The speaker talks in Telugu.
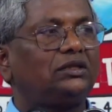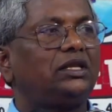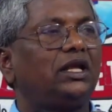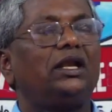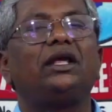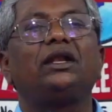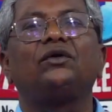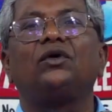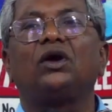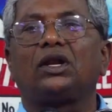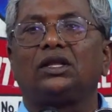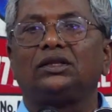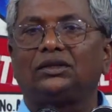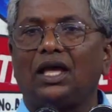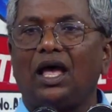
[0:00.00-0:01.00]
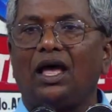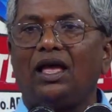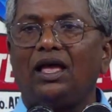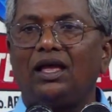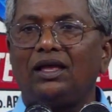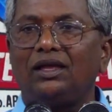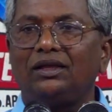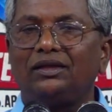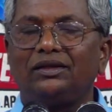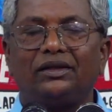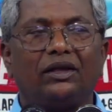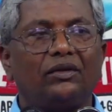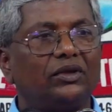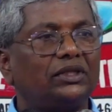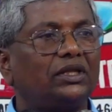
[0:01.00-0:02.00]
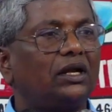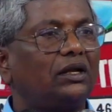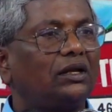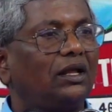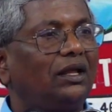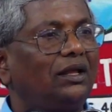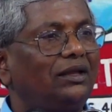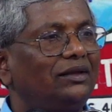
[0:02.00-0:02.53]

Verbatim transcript: తెలియని వారంతా ఏమవుతారట